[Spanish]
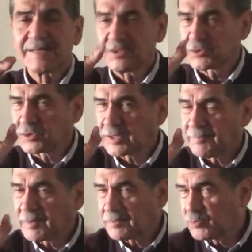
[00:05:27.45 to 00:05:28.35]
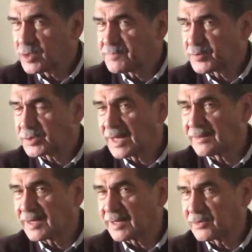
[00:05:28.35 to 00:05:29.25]
que son también muy
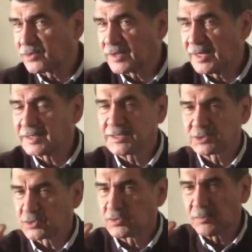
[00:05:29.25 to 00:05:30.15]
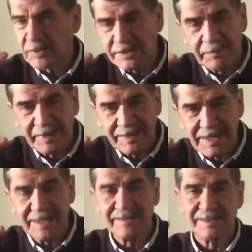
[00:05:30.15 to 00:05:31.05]
importantes recordar que son como
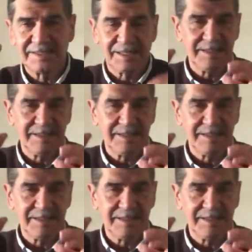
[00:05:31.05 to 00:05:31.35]
independientes,